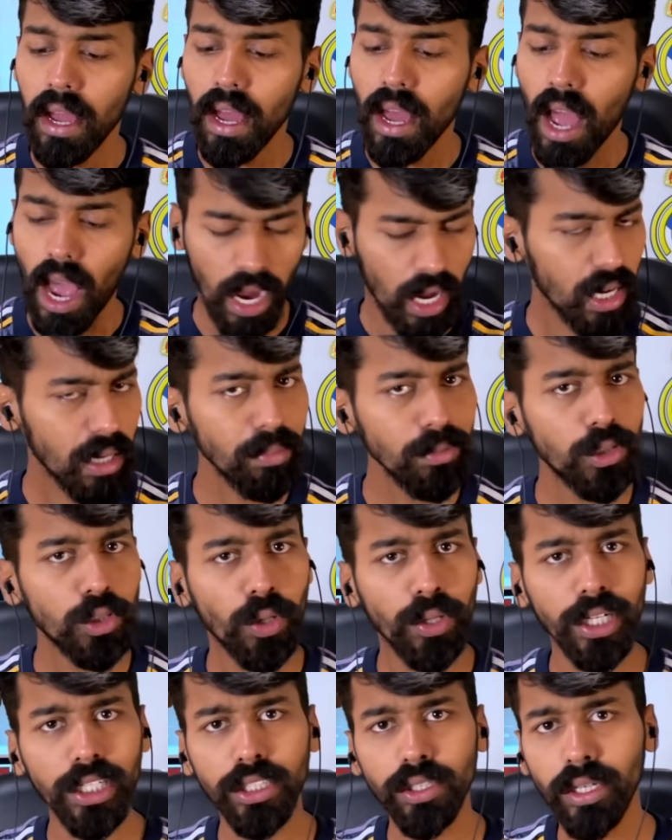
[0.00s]
अगर हम
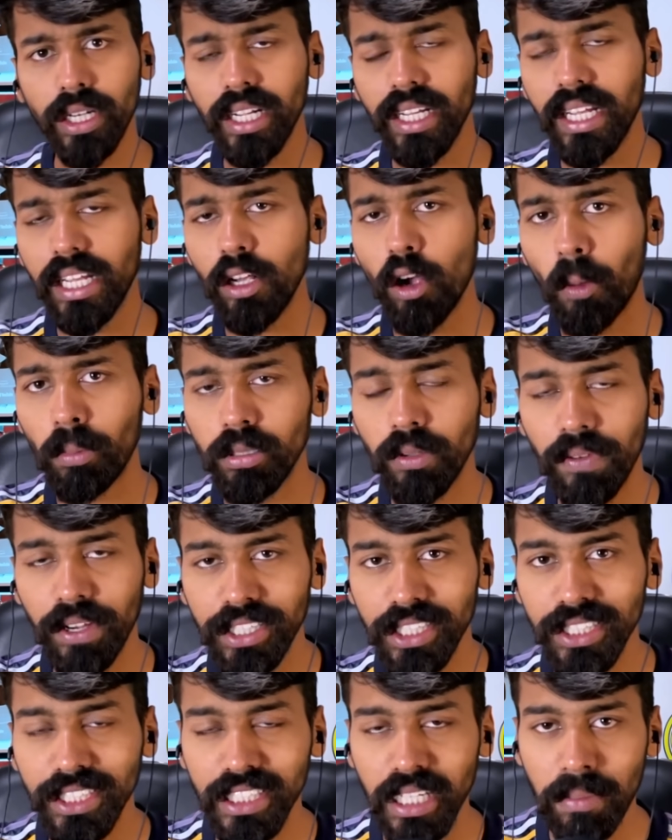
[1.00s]
छोटे छोटे की
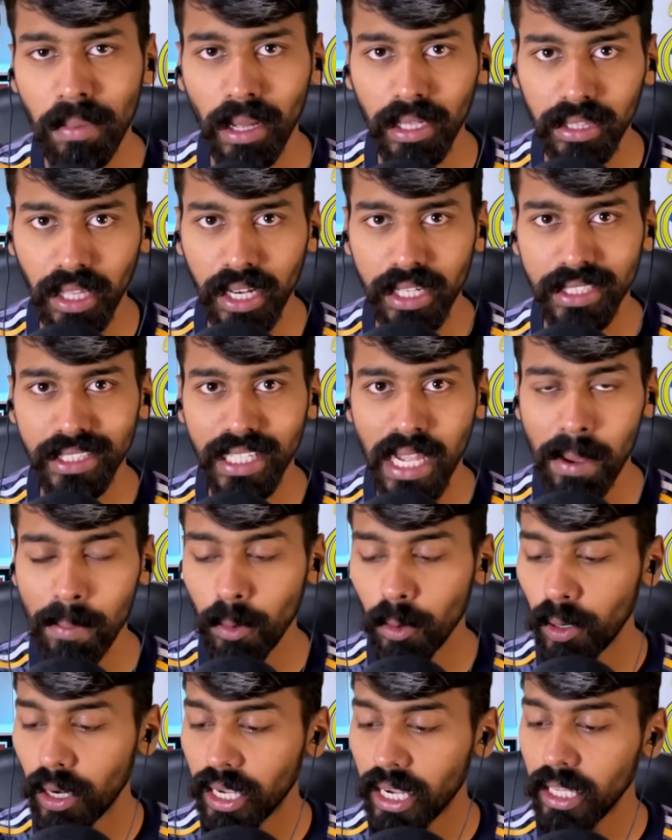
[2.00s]
ऑब्जर्वेशन की बात करें इस गेम
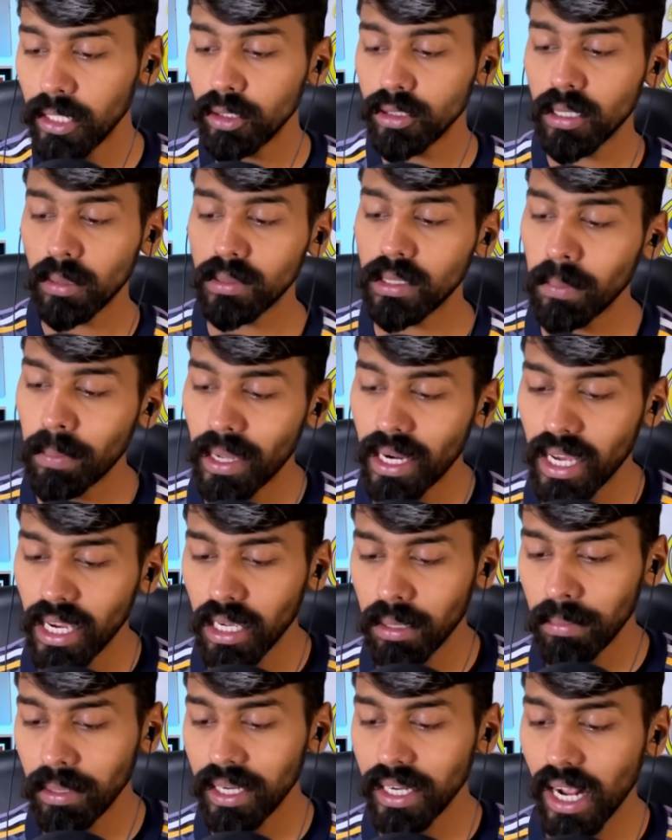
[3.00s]
को लेकर तो सबसे पहले
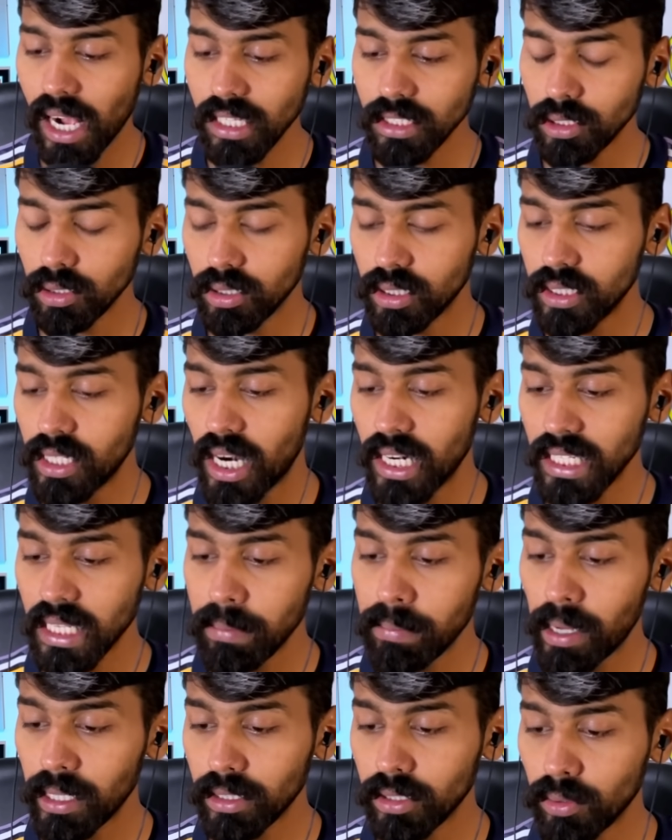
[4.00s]
अगर मैं रियाल सोसीडाट की
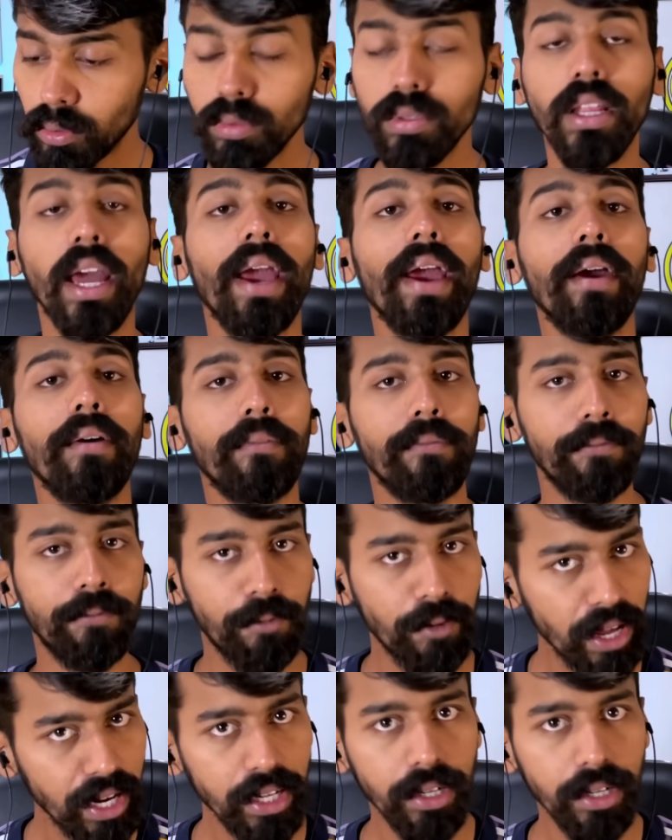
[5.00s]
बात करूँ वेरी